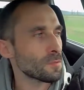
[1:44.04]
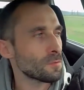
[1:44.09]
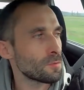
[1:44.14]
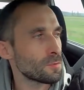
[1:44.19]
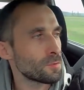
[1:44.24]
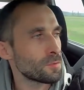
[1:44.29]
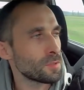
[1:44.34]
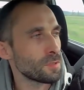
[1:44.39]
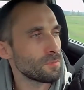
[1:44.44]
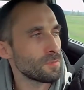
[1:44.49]

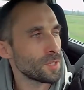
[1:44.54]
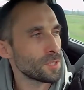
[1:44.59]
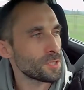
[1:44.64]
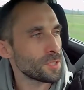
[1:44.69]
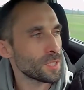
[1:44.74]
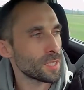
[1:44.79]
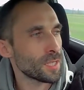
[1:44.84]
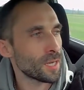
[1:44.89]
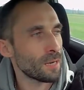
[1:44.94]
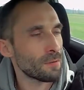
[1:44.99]
w którym
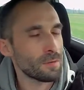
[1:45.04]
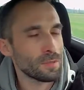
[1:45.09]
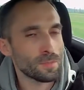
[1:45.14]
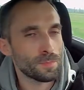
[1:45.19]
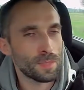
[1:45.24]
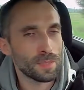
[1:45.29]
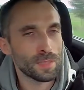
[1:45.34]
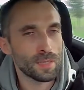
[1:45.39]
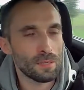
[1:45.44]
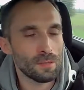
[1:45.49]
właśnie grałem,
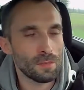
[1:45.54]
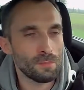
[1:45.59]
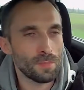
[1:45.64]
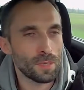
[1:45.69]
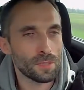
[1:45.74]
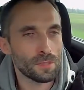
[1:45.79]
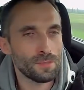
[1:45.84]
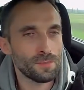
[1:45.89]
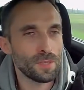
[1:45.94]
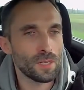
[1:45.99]
spędzałem
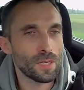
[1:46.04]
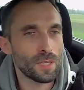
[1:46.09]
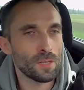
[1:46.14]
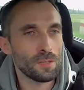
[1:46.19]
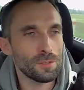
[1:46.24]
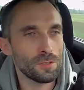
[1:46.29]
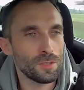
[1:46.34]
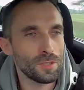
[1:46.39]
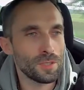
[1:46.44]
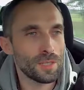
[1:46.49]
bardzo wiele
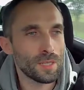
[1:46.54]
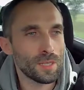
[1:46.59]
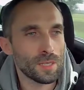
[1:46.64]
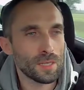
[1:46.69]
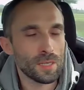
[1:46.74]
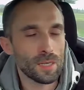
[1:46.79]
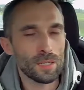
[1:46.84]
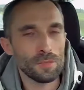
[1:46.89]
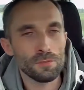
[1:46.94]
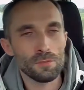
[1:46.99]
godzin na
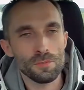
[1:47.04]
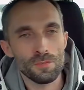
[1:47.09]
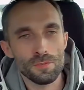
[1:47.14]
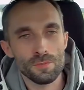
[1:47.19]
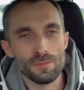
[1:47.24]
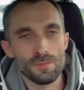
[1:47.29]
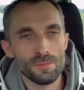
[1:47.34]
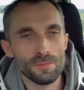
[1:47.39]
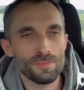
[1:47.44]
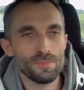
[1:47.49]
graniu
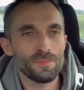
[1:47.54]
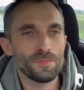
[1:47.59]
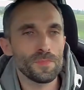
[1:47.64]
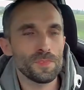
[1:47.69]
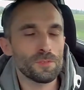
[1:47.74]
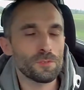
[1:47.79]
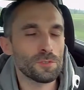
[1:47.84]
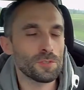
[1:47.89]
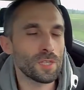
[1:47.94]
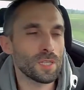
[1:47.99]

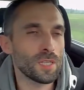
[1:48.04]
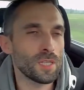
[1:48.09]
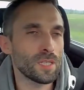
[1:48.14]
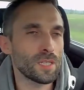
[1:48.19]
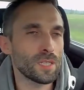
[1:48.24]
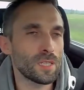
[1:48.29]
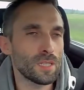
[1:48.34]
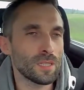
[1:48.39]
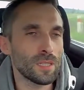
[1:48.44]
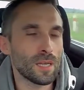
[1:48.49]
w różne
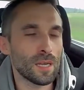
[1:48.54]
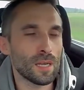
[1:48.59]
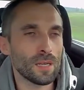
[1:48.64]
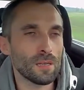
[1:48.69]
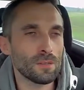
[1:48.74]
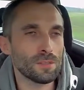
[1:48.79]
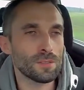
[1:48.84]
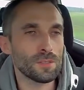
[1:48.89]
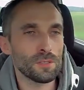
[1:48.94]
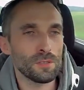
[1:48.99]
gierki na
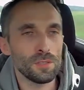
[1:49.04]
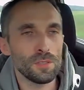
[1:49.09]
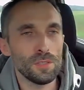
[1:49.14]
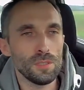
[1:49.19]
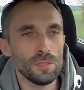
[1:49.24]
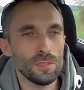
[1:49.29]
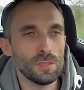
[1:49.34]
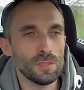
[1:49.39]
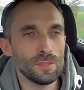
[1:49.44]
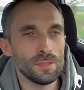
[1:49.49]
konsoli
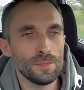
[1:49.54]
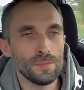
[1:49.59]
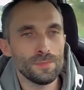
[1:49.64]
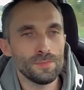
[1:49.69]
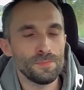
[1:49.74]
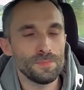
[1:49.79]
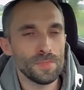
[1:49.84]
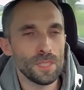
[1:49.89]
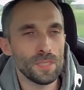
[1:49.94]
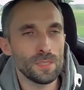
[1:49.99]
yy,
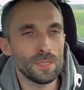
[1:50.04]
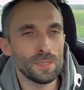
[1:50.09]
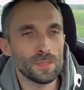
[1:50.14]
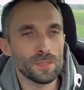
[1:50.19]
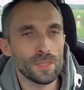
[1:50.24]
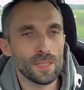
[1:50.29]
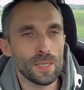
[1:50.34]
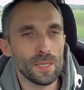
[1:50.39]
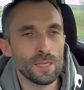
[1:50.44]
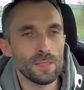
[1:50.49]

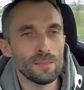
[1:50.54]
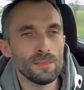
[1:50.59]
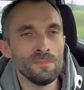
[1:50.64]
jedynce.